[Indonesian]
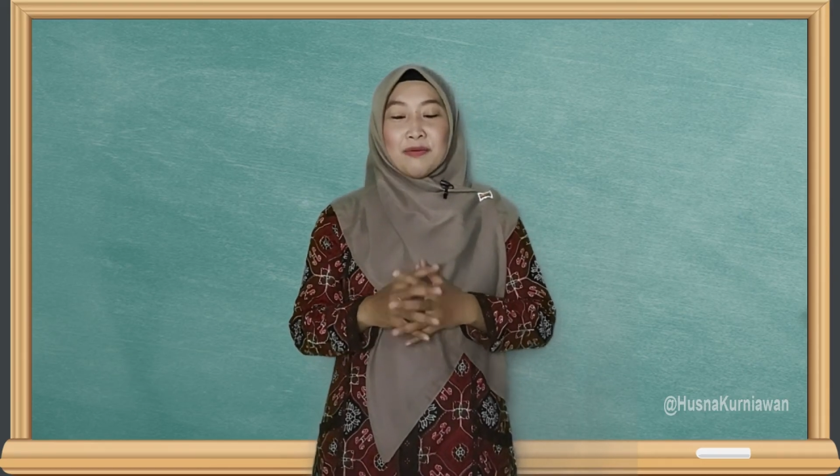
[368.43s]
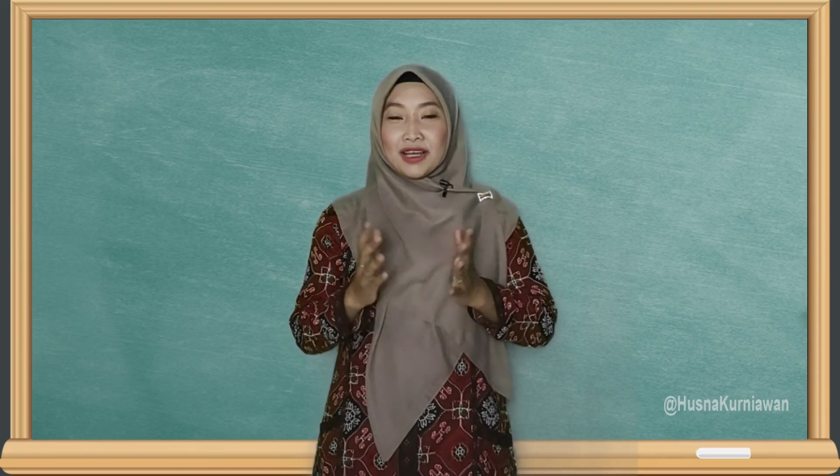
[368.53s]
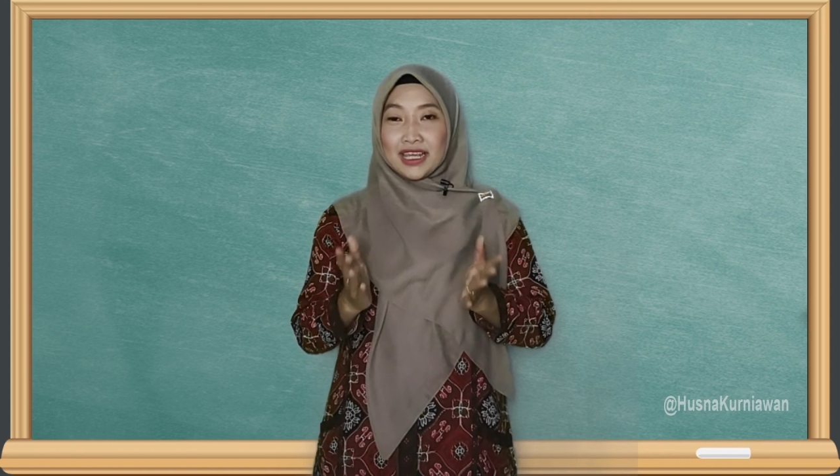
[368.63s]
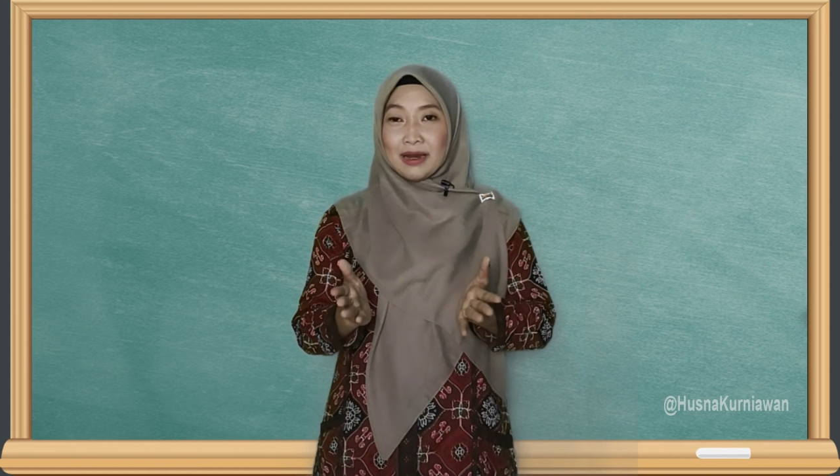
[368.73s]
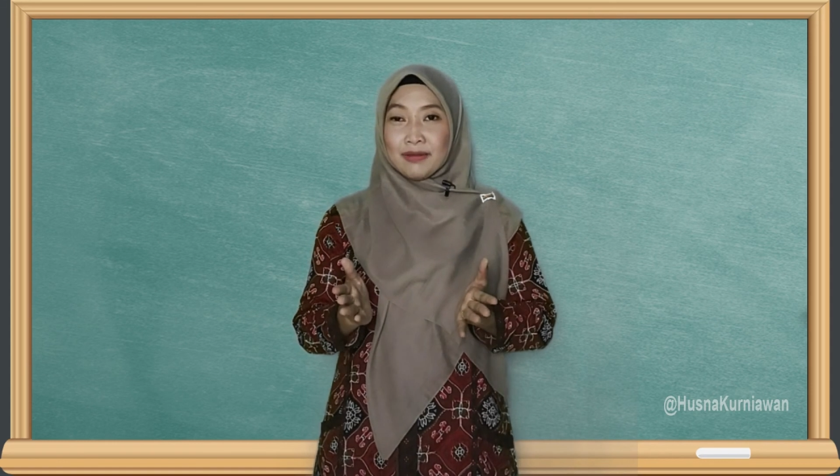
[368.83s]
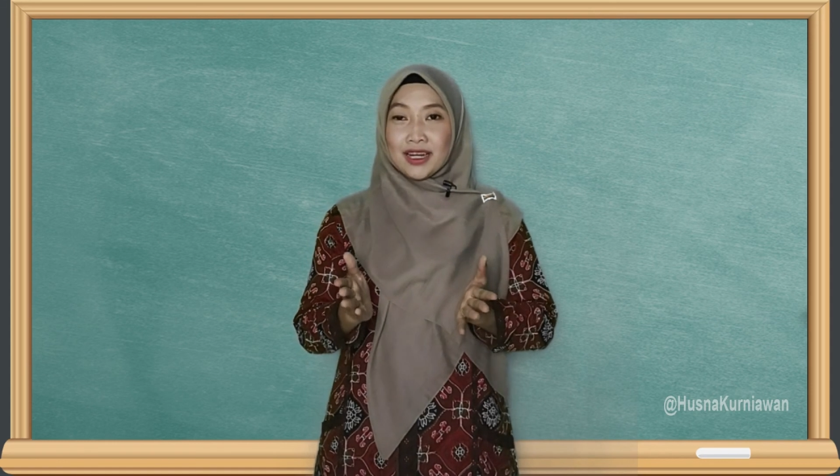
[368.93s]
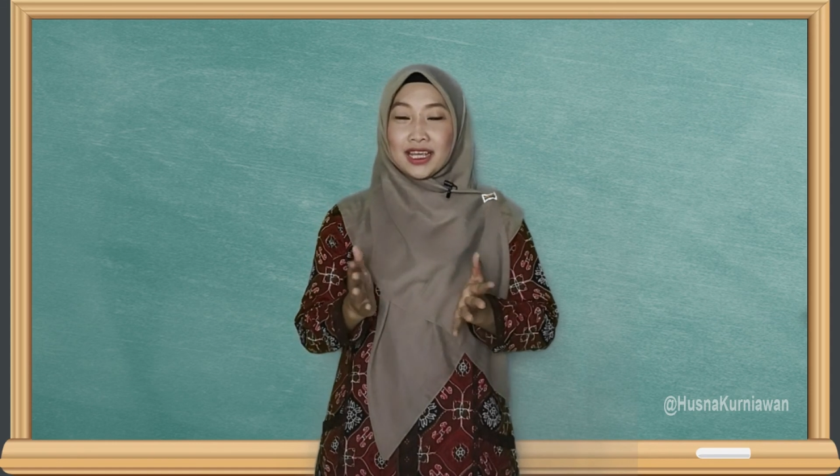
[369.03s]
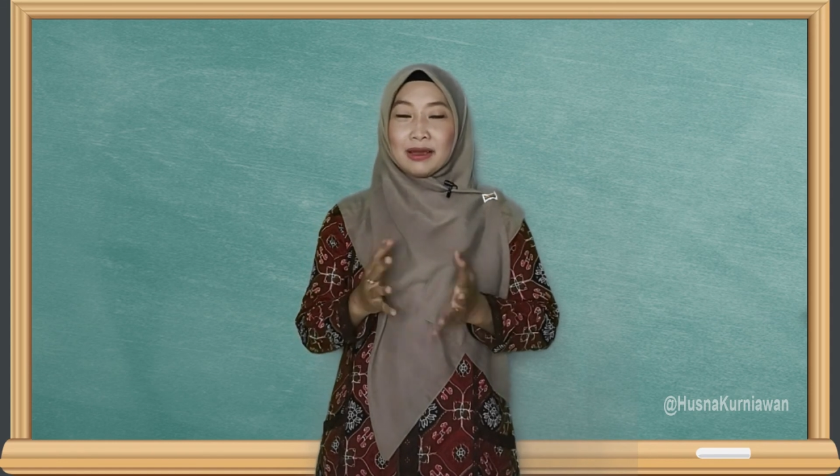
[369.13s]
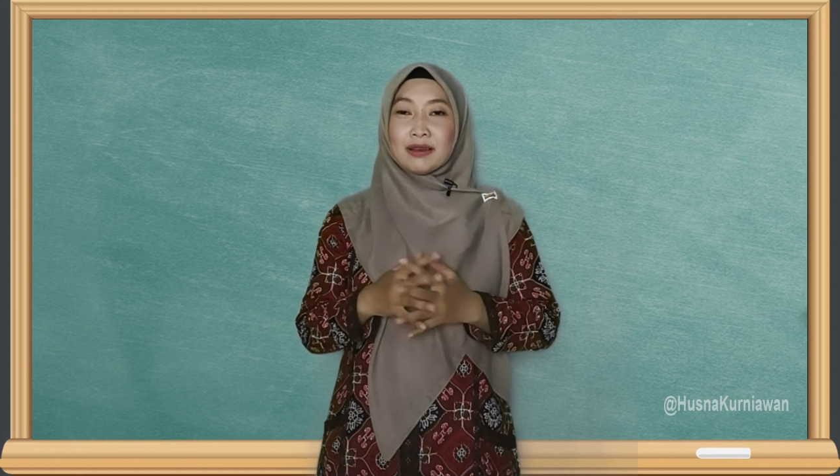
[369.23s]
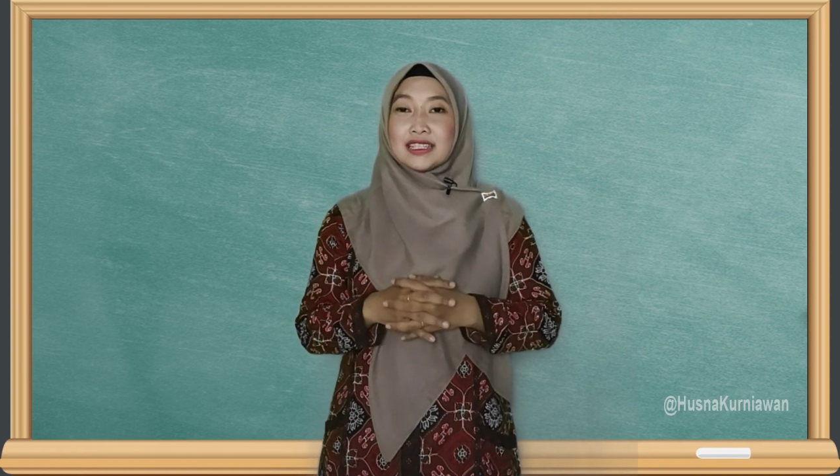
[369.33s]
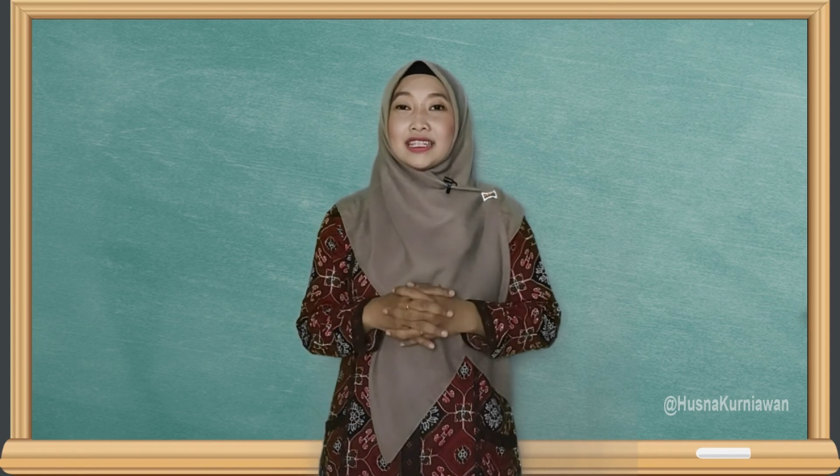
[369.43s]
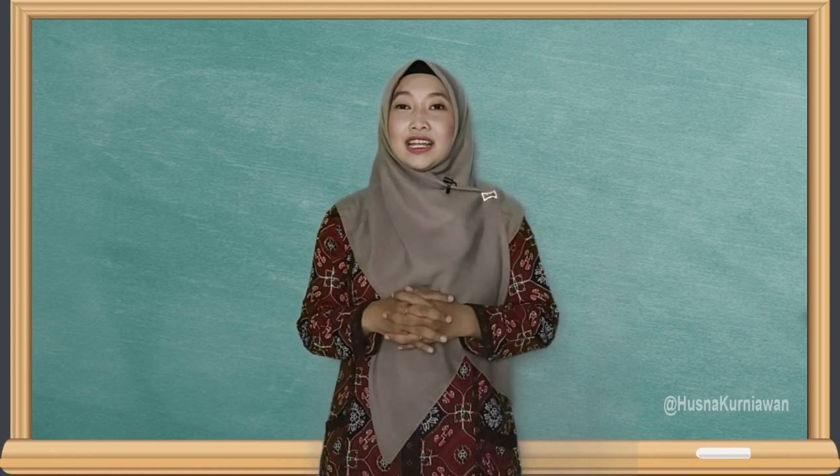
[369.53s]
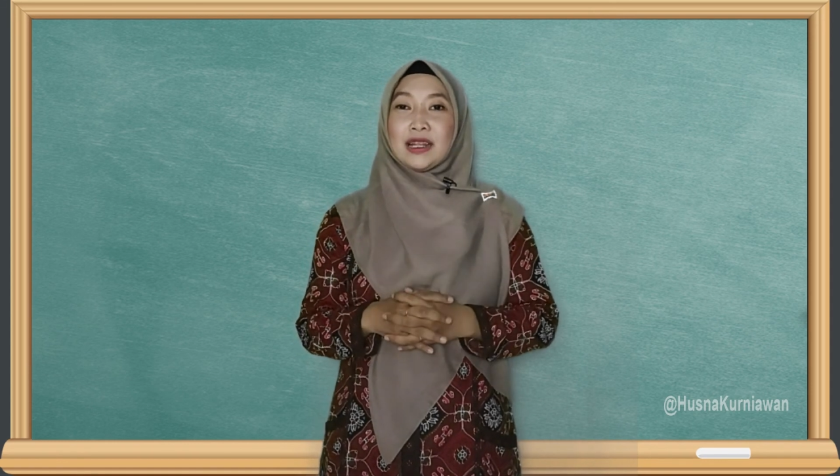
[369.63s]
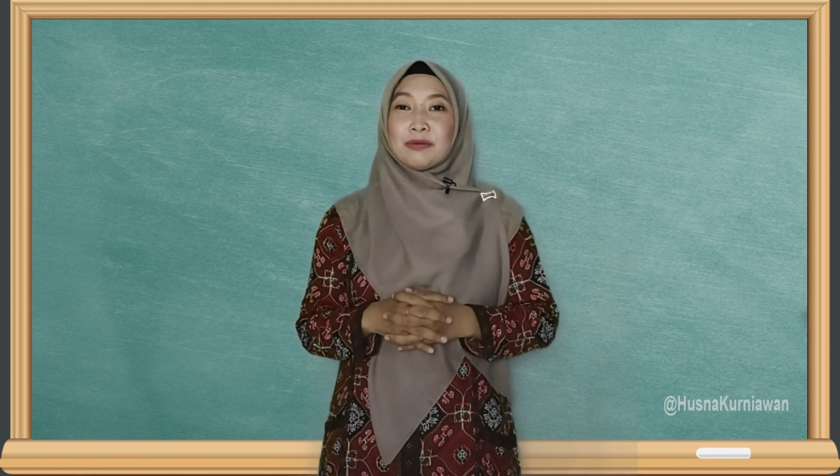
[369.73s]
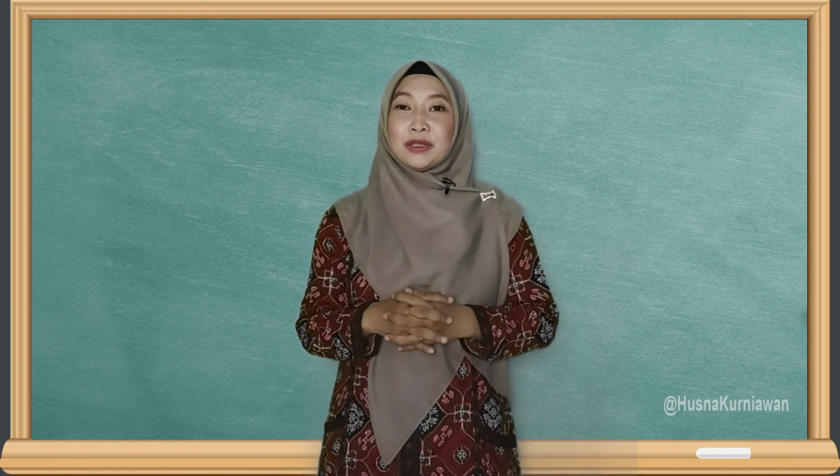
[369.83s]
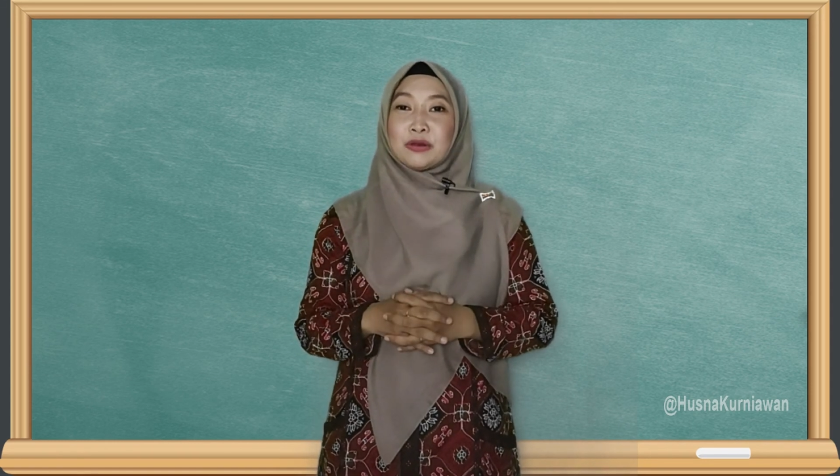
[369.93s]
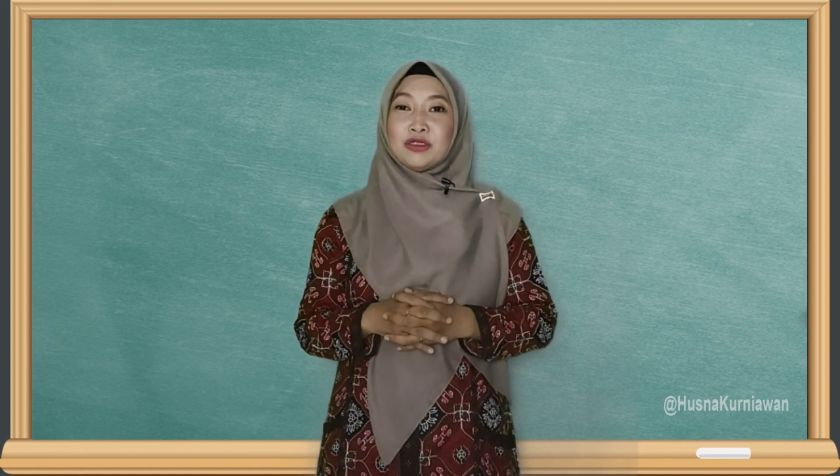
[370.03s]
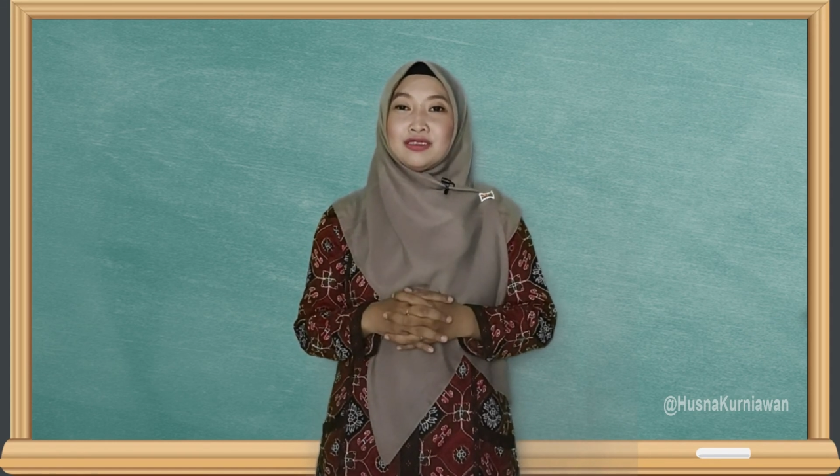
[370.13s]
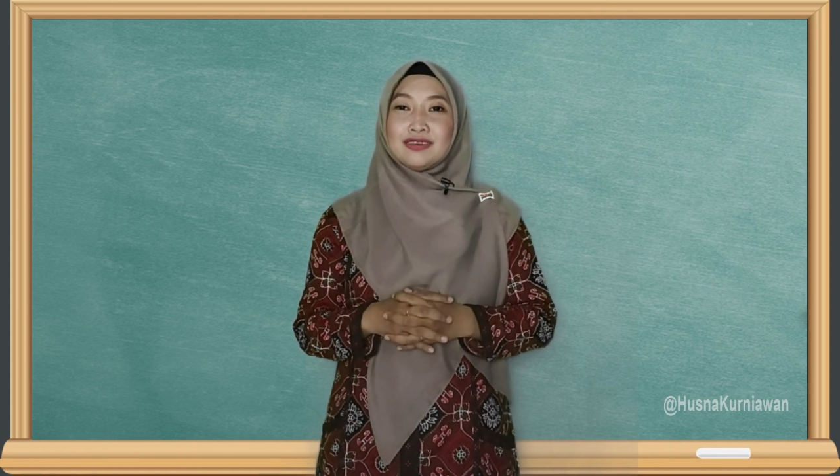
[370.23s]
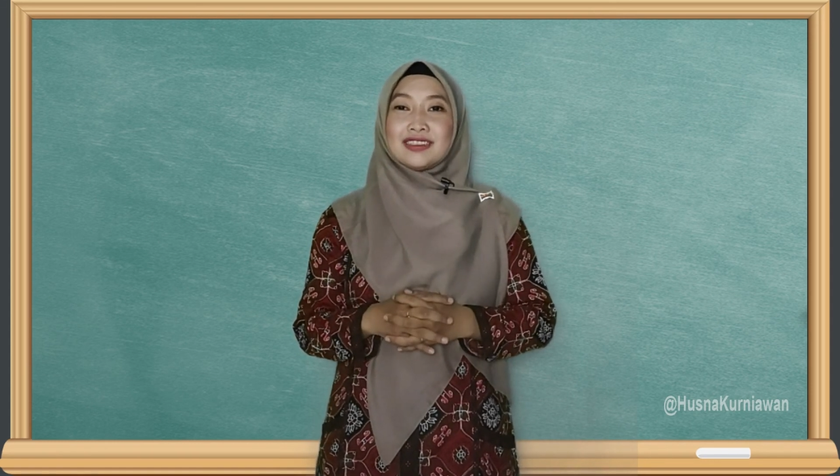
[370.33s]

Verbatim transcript: Bagian mana yang masih kalian bingung?